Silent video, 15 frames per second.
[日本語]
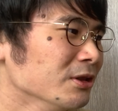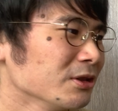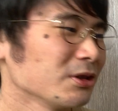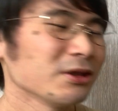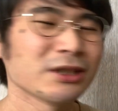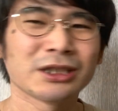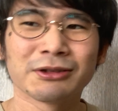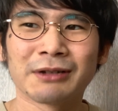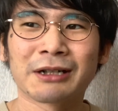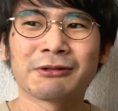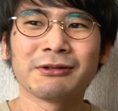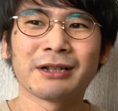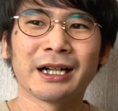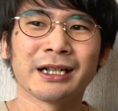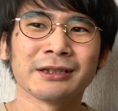その人は
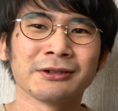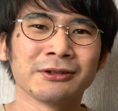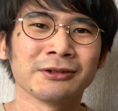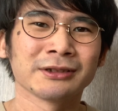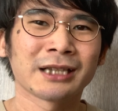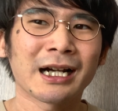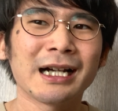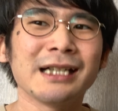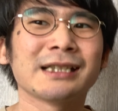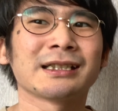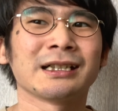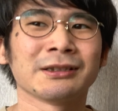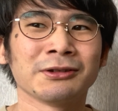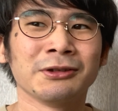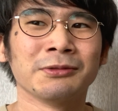今回あの高市
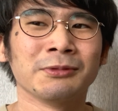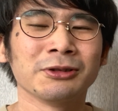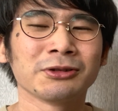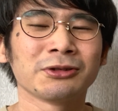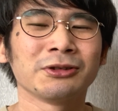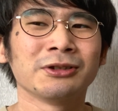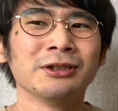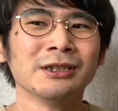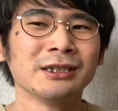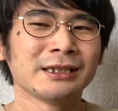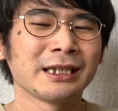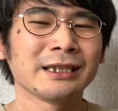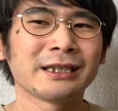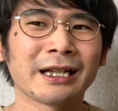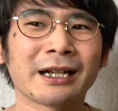さんの本当
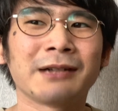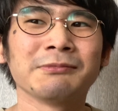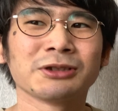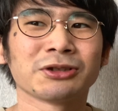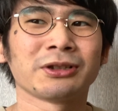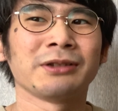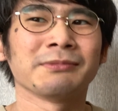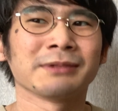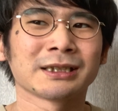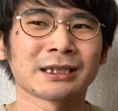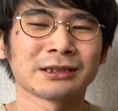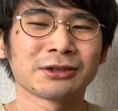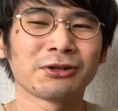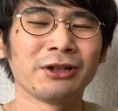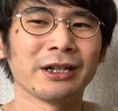選対幹部長といいますか
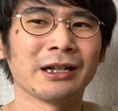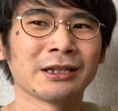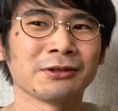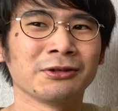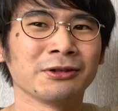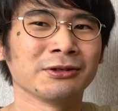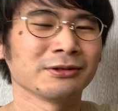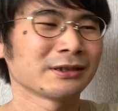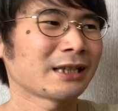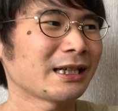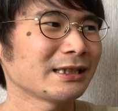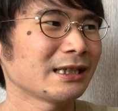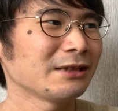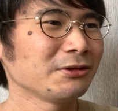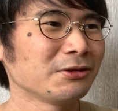すごいあの高
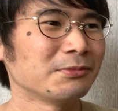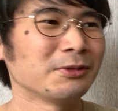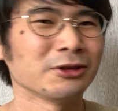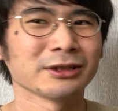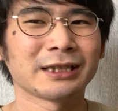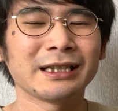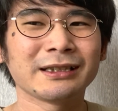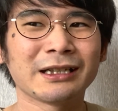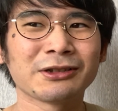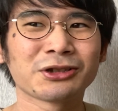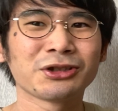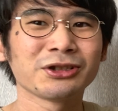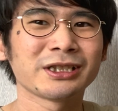市さんのもう選対の中